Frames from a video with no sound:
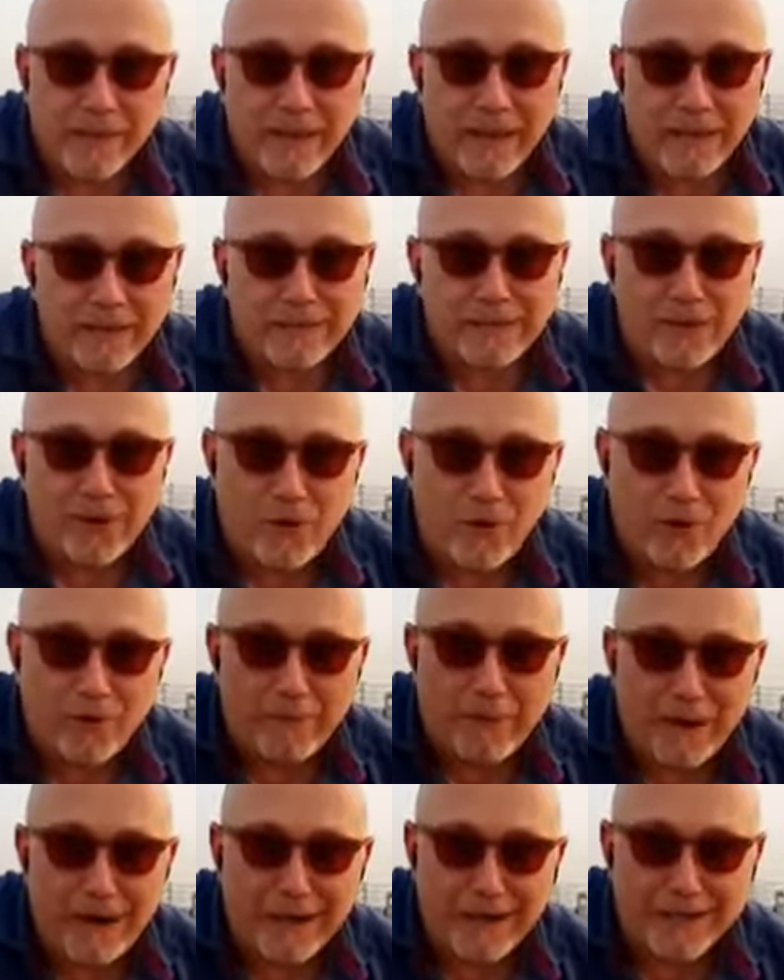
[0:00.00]
انت هون
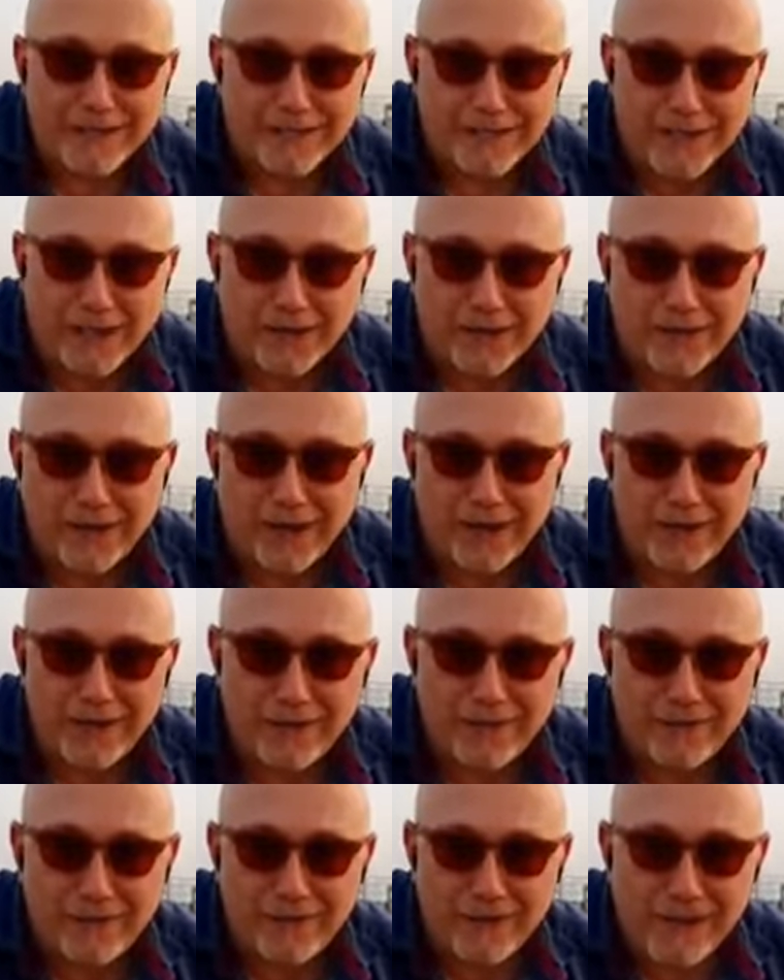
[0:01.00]
مالك انسان
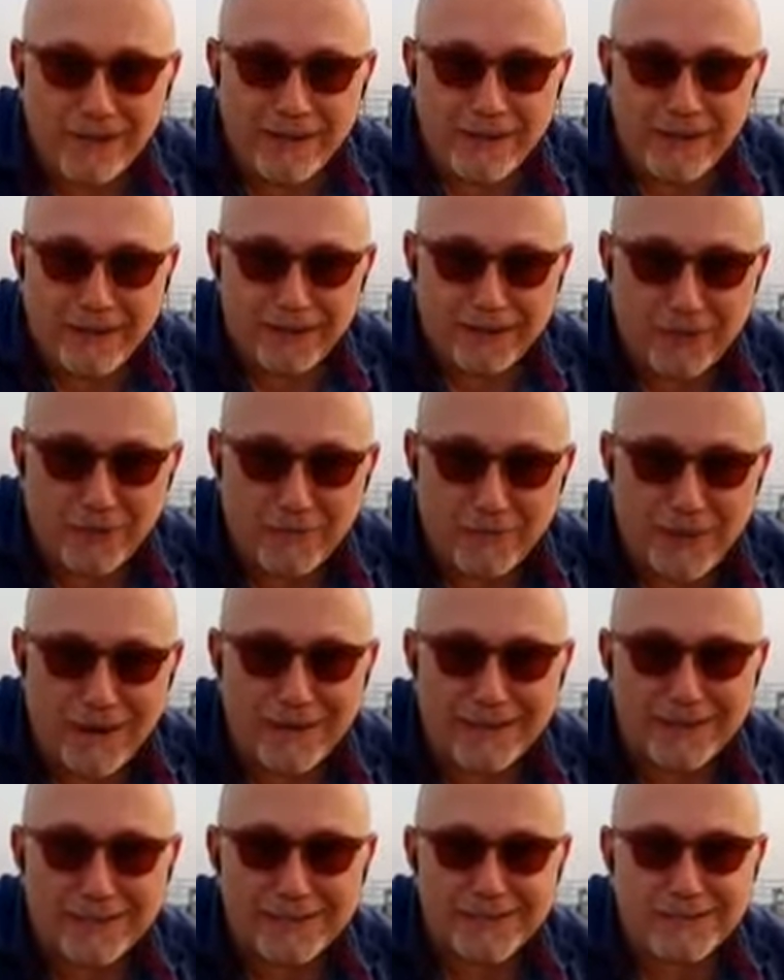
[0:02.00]
ضعيف انت هون
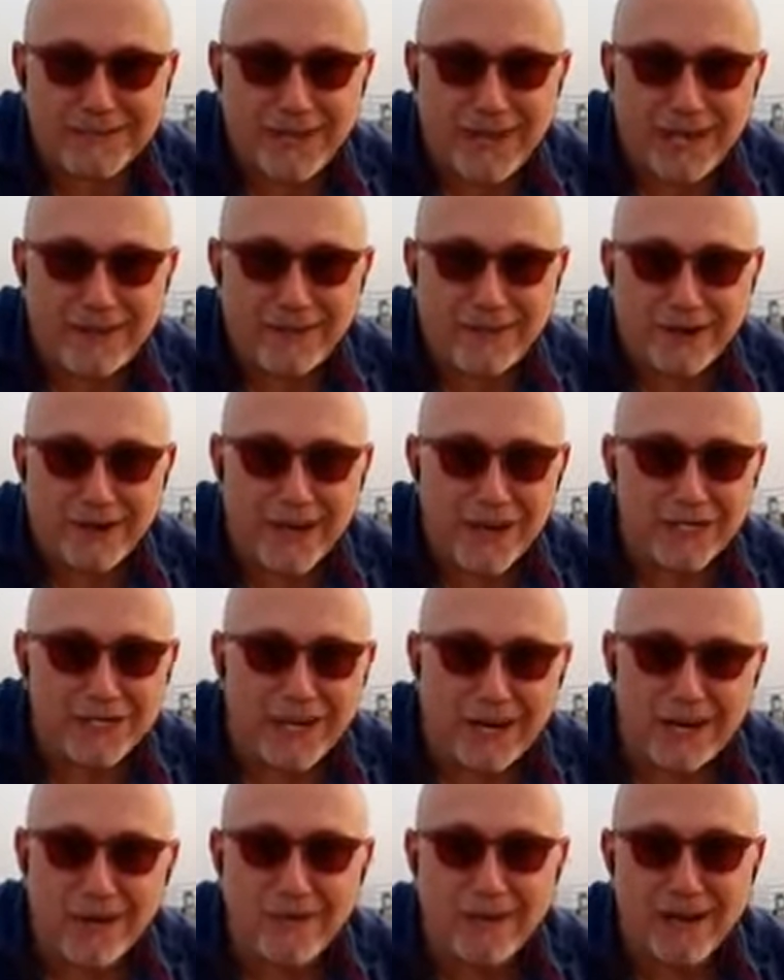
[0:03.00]
مالك انسان راجع
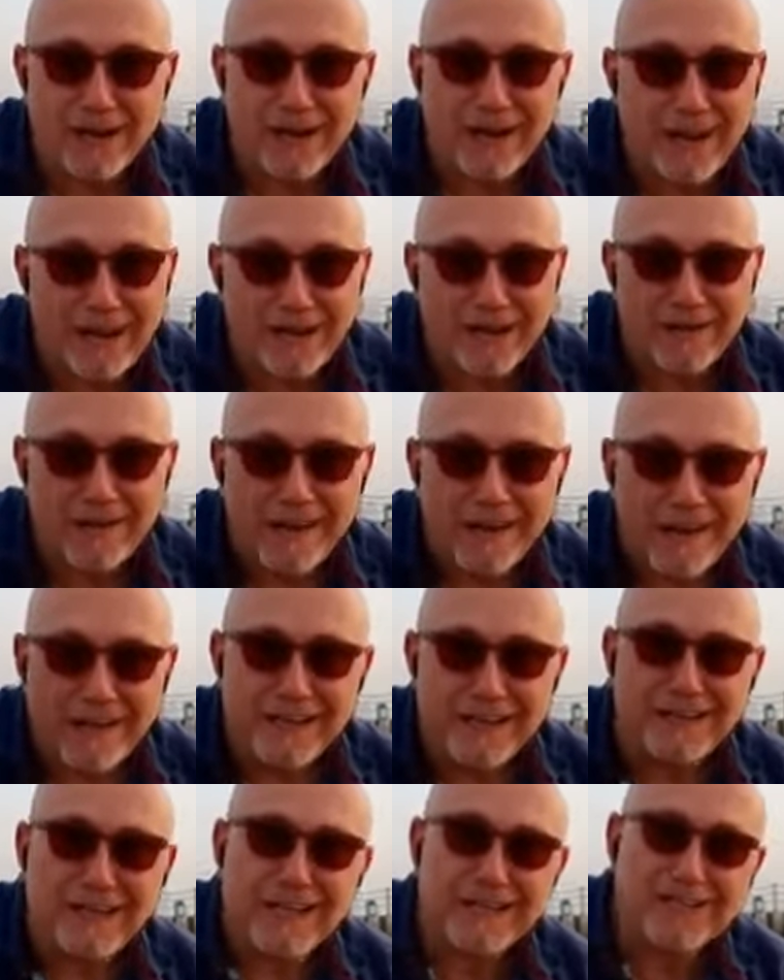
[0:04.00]
لورا لا
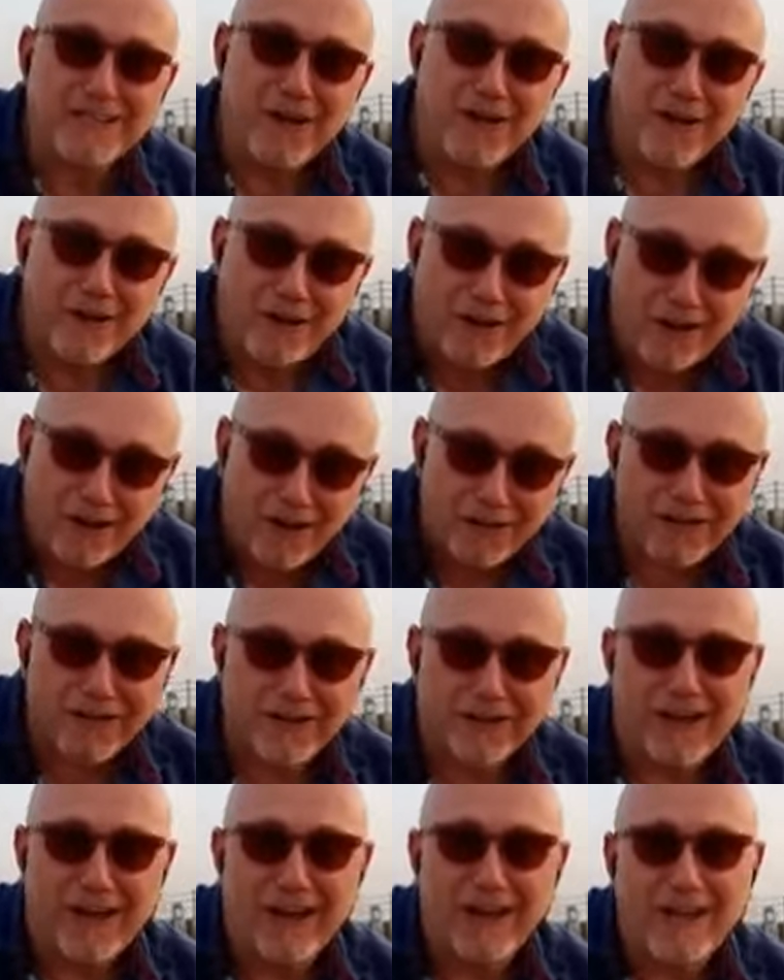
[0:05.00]
انت انسان
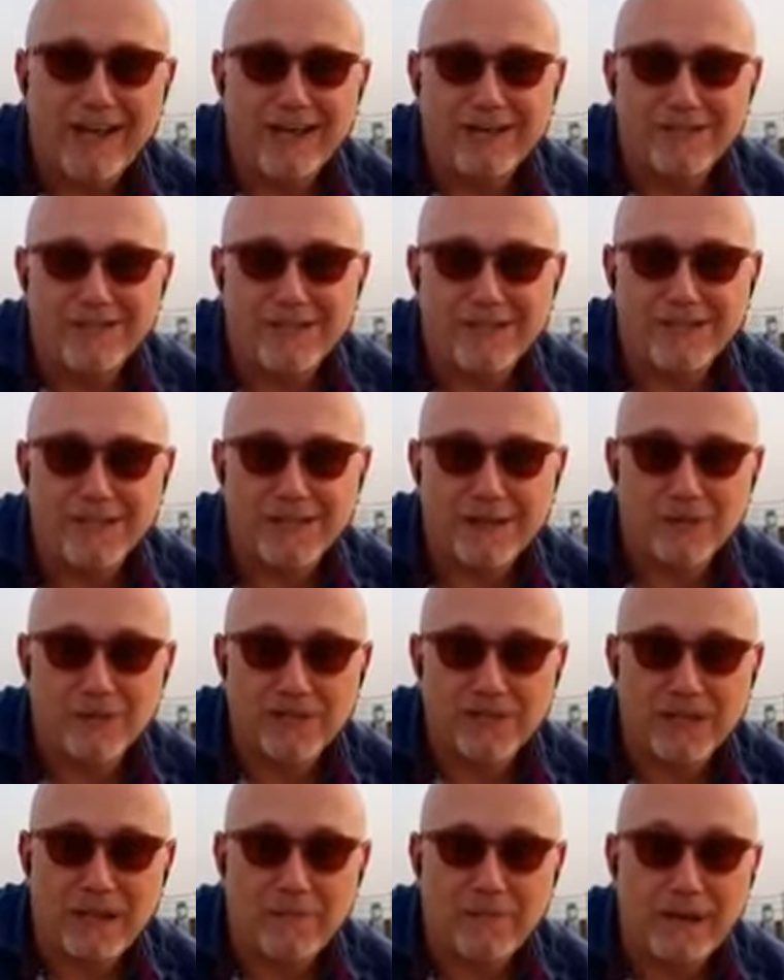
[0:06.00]
قادر على ان تصنع
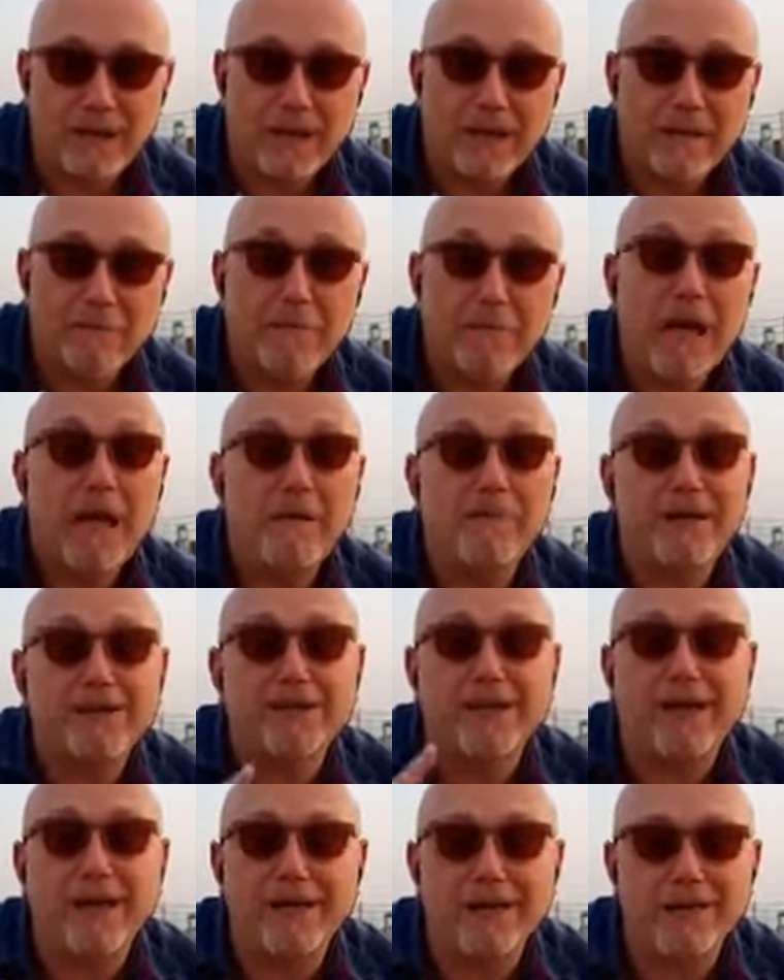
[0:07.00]
مستقبلك مهما
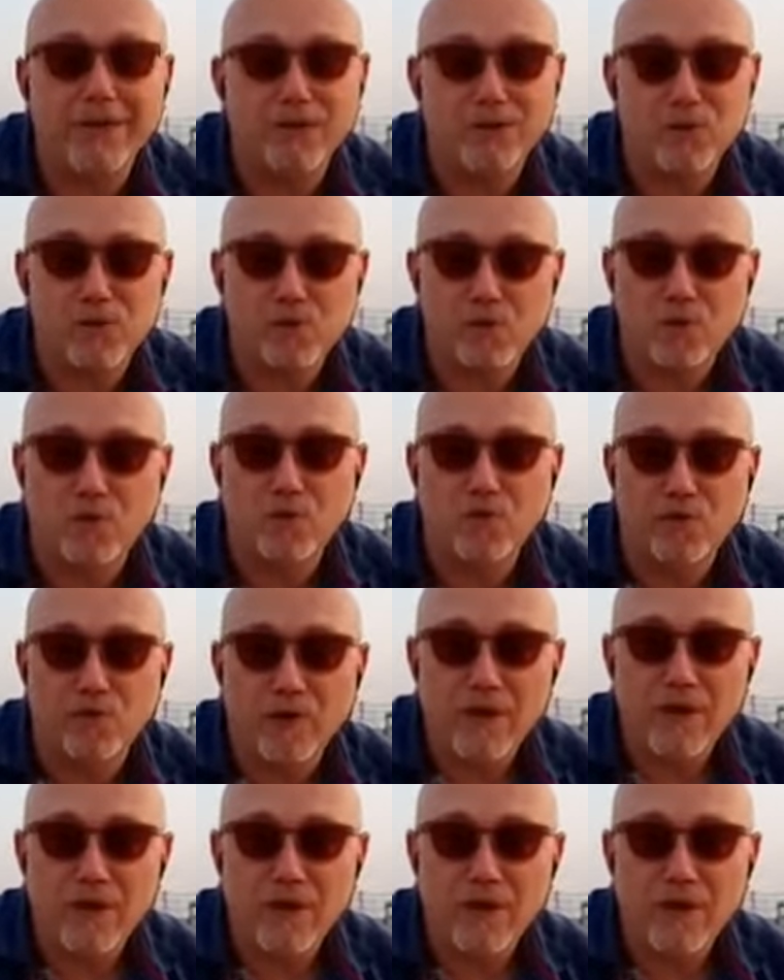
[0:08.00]
تغيرت الظروف